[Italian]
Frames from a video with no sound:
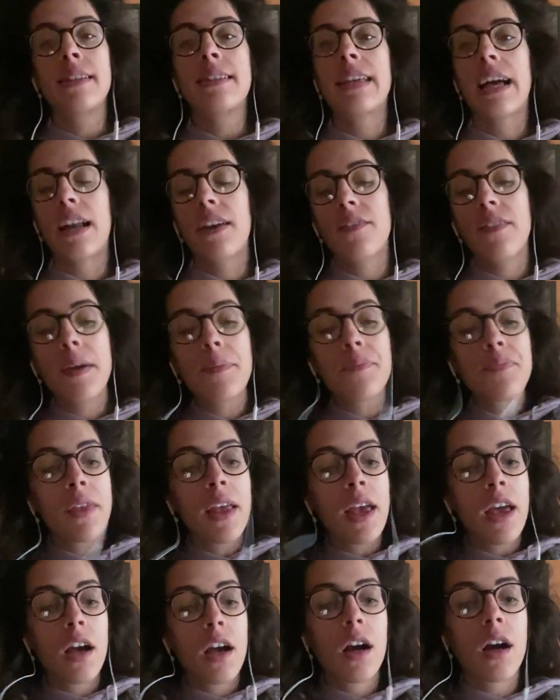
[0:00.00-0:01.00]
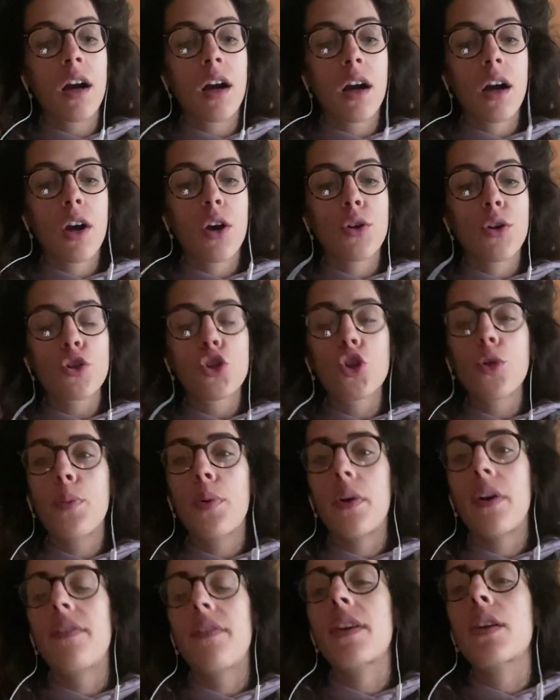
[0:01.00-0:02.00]
Salve, uh,
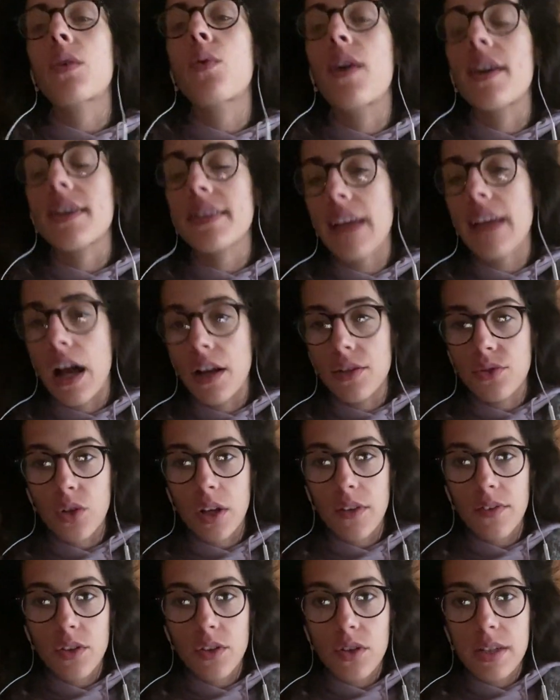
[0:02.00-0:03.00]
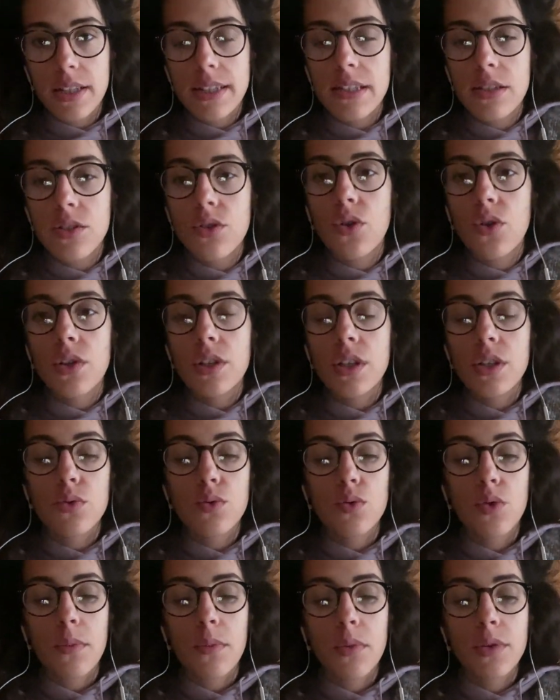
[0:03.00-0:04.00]
dopo aver guardato le video lezioni
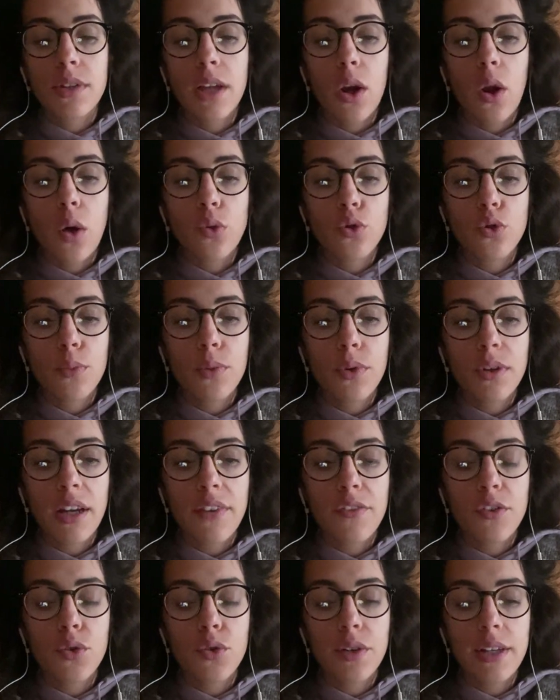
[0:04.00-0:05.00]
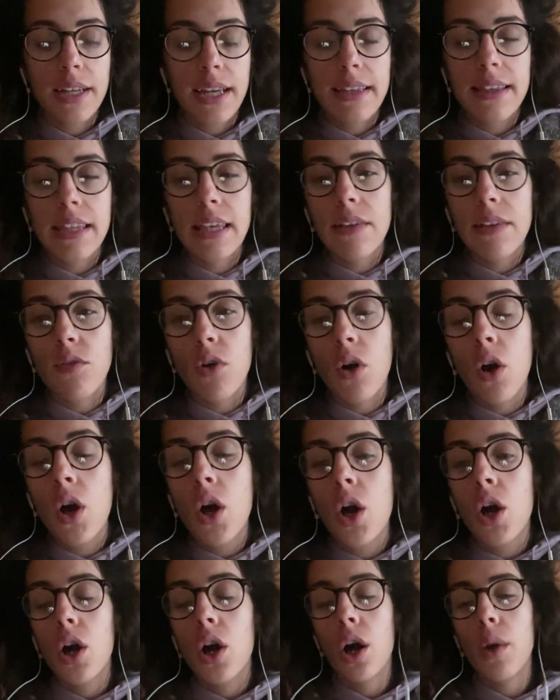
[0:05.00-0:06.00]
sul modello autobiografico creativo,
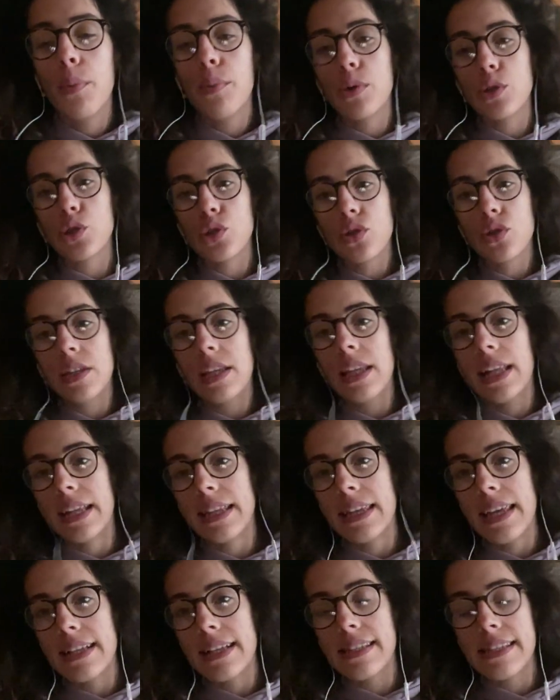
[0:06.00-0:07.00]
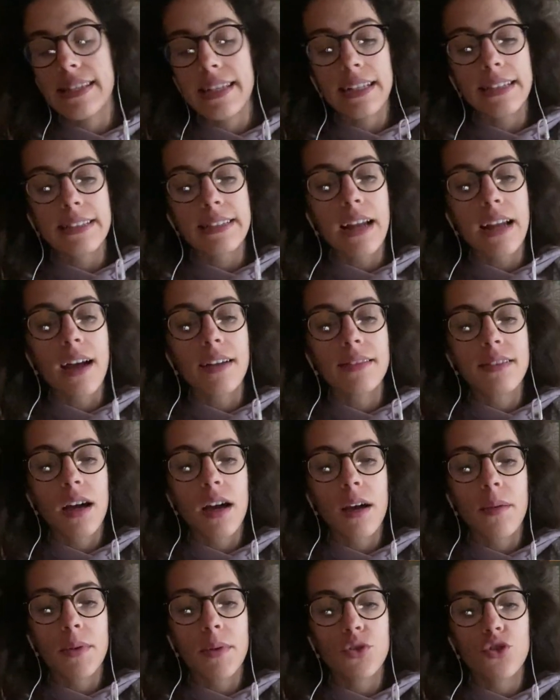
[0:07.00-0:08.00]
uh, posso dire di essere entrata
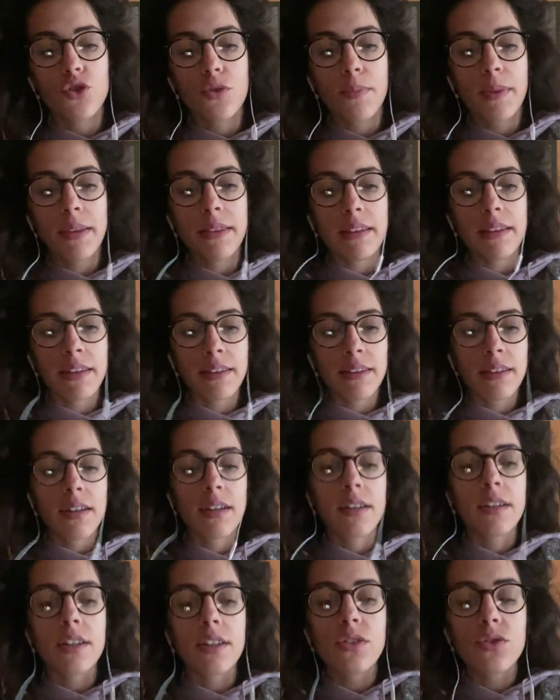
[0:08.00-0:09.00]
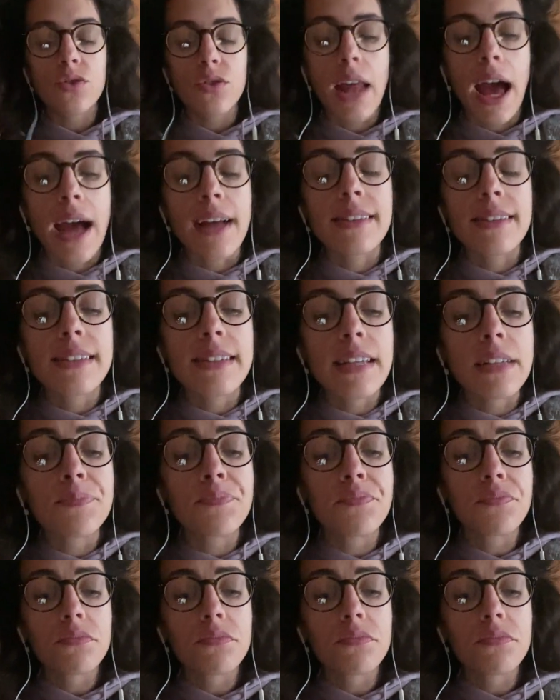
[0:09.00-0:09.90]
maggiormente in risonanza